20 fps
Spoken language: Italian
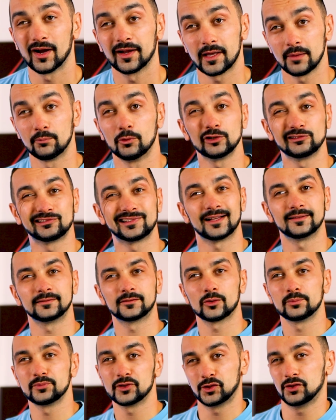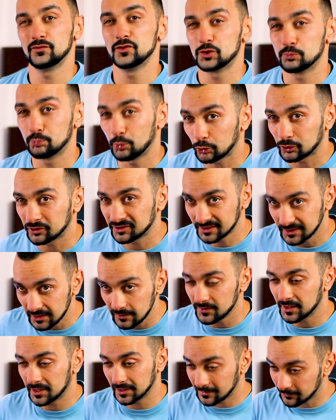anche molti altri obiettivi
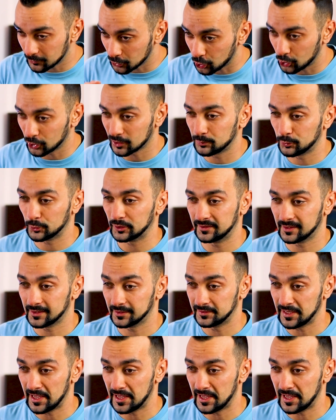sportivi che devo ancora portare a